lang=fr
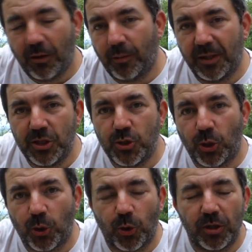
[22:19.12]
en
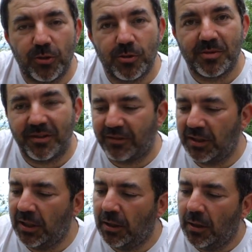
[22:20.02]
badigeonne, en colle dessus, c'est
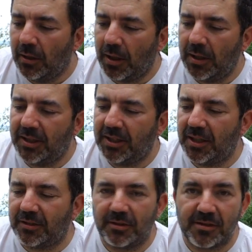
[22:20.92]
fini. La liquide
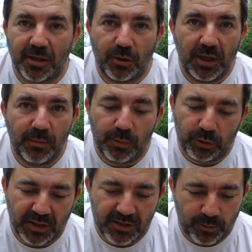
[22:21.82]
a tendance à coller, mais
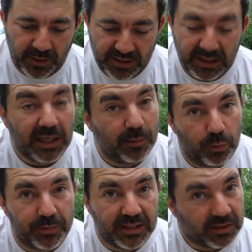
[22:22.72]
pour des raisons pratiques, elle est
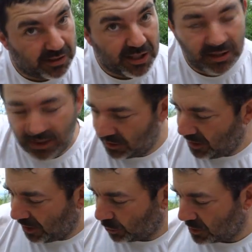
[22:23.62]
plus petite, elle tient dans
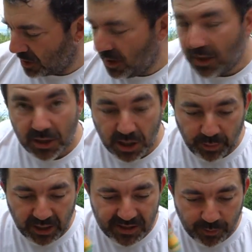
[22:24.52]
la, trousse. Je
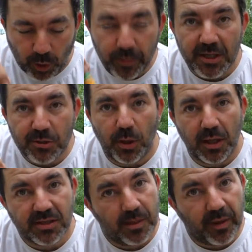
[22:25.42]
rappelle, c'est premier
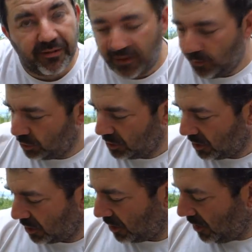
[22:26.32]
soin, c'est pas fait pour,
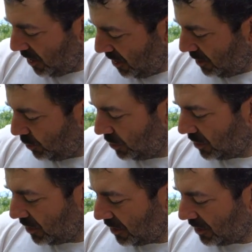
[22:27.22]

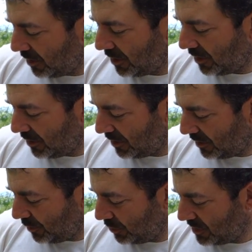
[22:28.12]
euh,
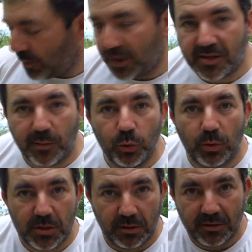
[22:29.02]
pour, c'est pas le SAMU
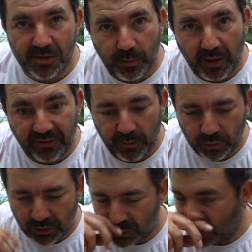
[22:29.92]
quoi, j'entends c'est pas fait
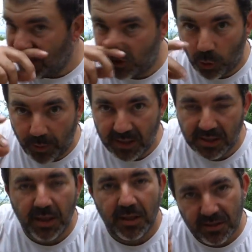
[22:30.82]
pour euh, soigner sur
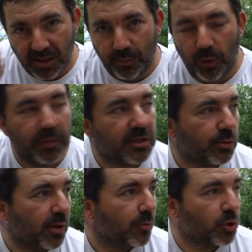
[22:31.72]
place. C'est un premier
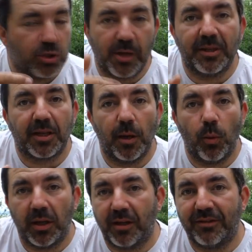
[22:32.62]
soin, moi je suis jamais très
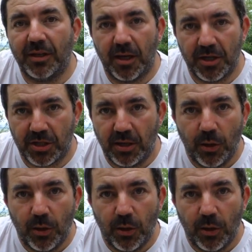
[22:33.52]
loin d'un village